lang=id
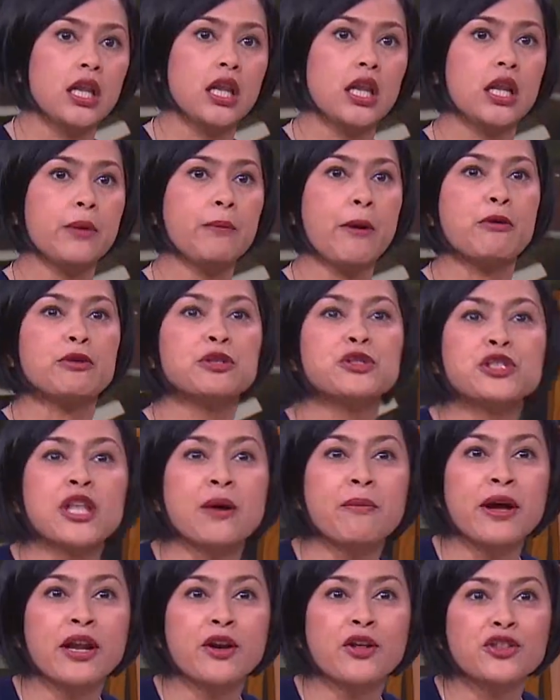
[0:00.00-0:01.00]
Ini Pak Wisnu
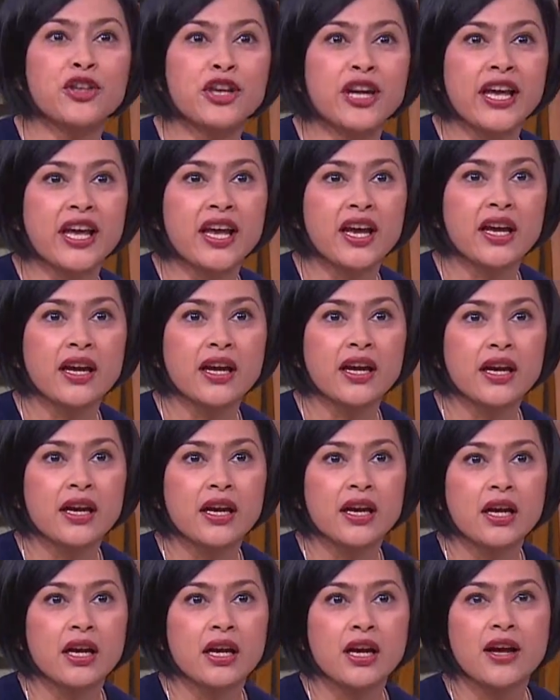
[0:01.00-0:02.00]
Tama nonton nggak ya?
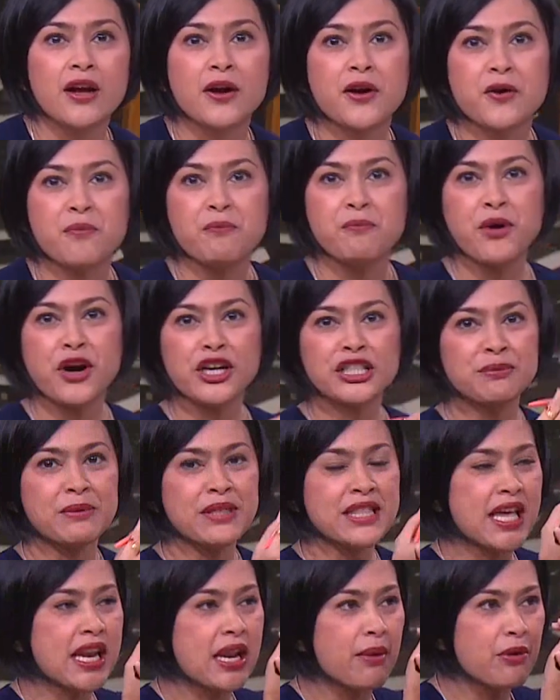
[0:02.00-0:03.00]
Bos,
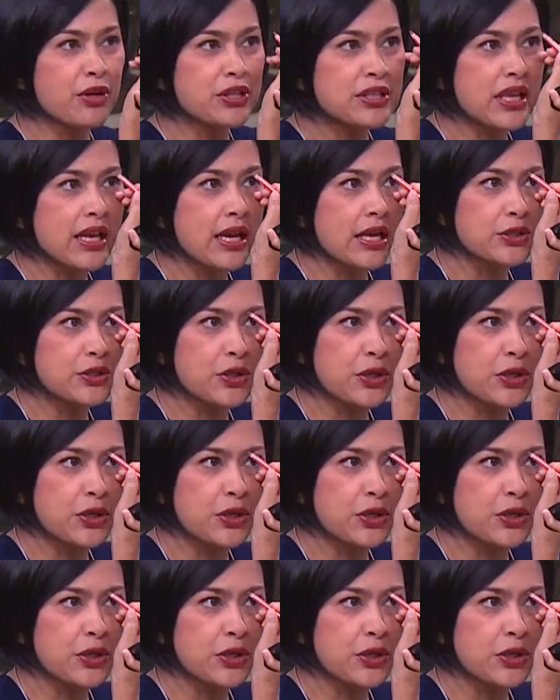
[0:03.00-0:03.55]
bentar ya bos ya.